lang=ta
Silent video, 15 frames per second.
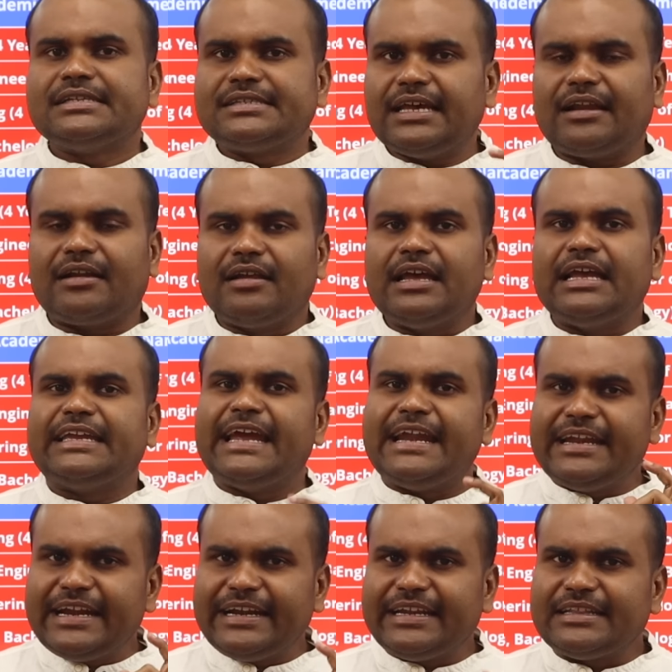சார்
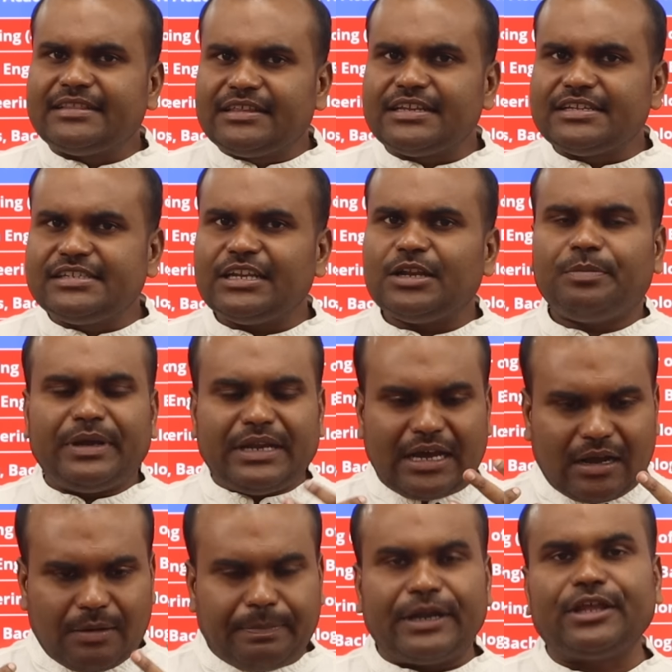என்ஐடி திருச்சியில் போய்
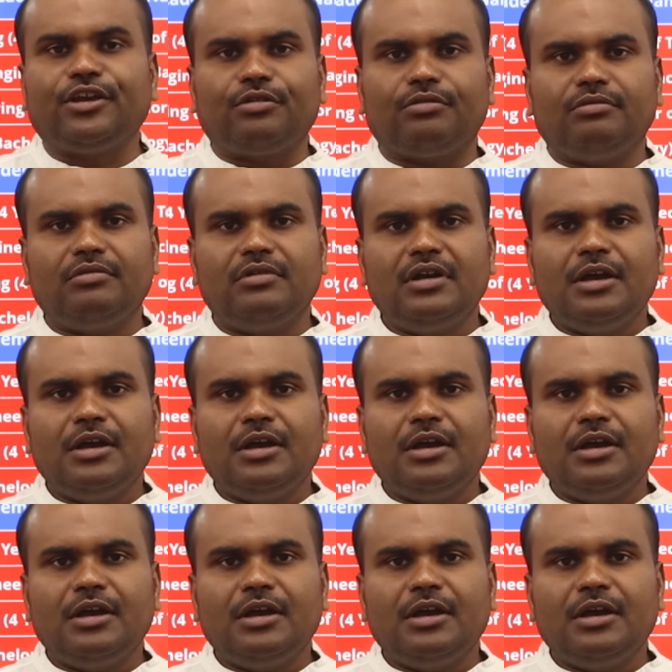நாங்கள் படிக்கணும்